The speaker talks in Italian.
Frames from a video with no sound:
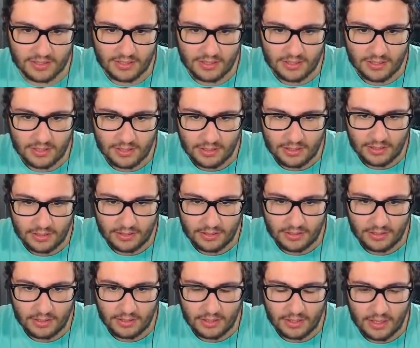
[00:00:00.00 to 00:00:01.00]
il
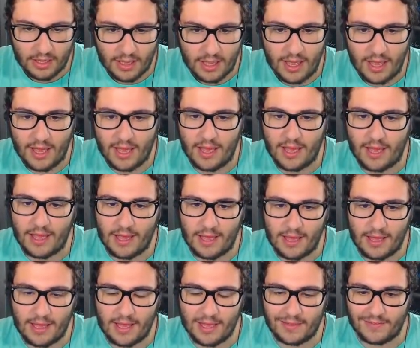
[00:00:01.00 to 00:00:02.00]
video, ah, scusa,
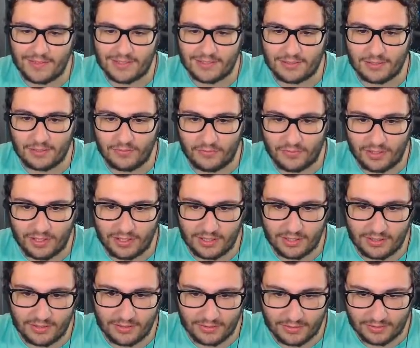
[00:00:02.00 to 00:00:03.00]
ah, anche se un po' di
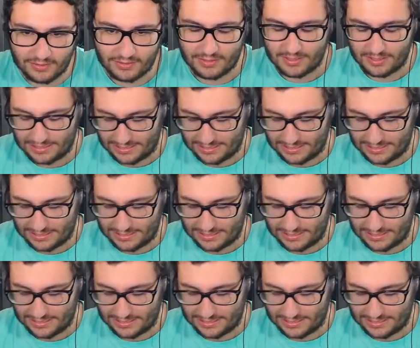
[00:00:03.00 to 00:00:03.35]
furbizia.